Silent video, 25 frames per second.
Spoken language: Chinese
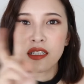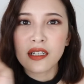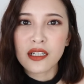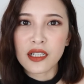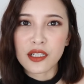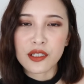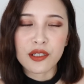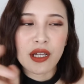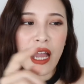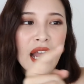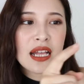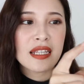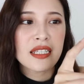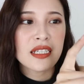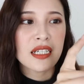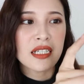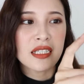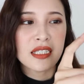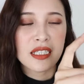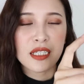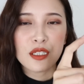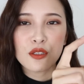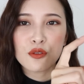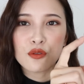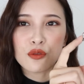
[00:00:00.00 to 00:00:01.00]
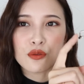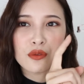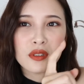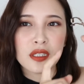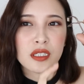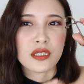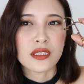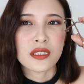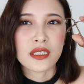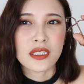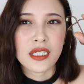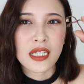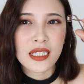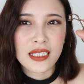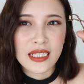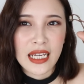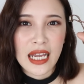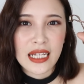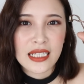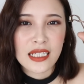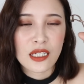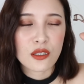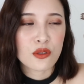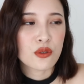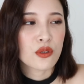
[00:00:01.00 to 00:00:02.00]
第二点，就是它这个金属，你直接
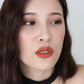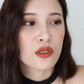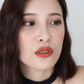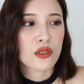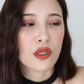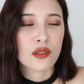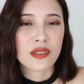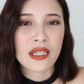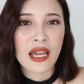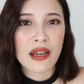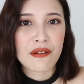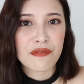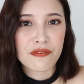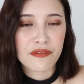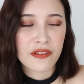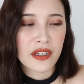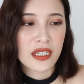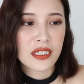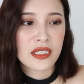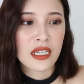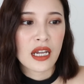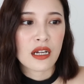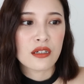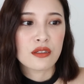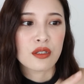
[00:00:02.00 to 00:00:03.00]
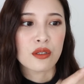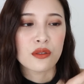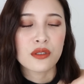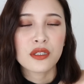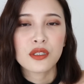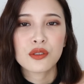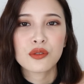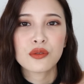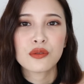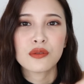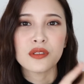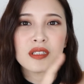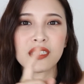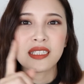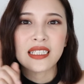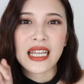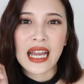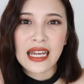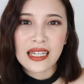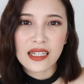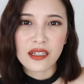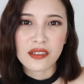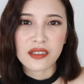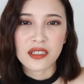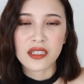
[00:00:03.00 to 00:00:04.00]
夹上去的时候，它非常容易去
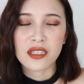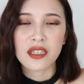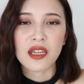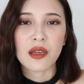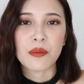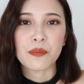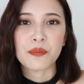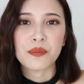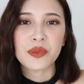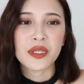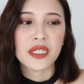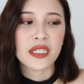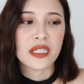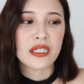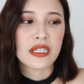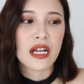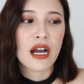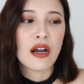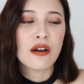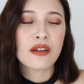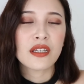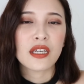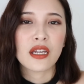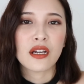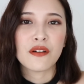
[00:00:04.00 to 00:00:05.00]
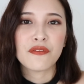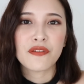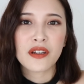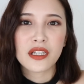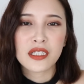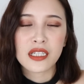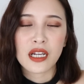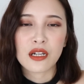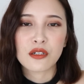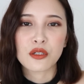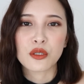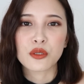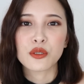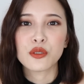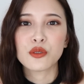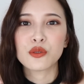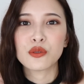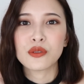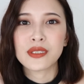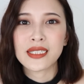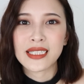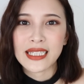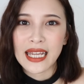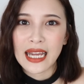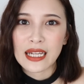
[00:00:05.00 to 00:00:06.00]
夹到你的眼皮，然后也非常容易
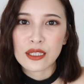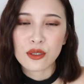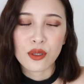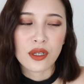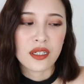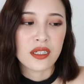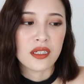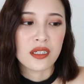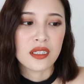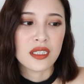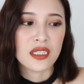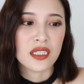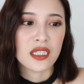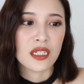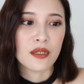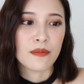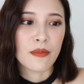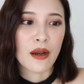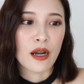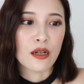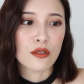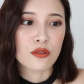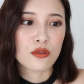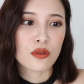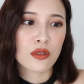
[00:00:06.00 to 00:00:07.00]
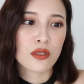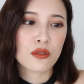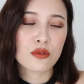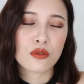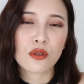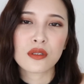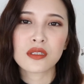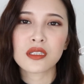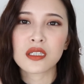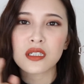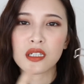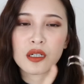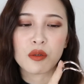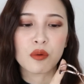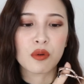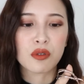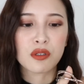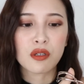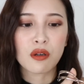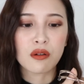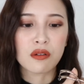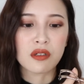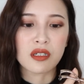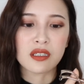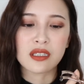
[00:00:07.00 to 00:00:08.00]
去夹断你的睫毛。所以说，这个我
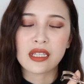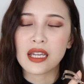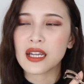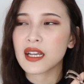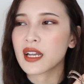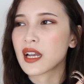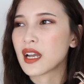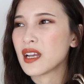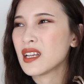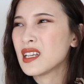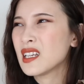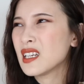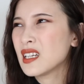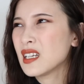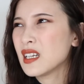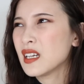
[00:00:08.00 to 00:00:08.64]
用了大概。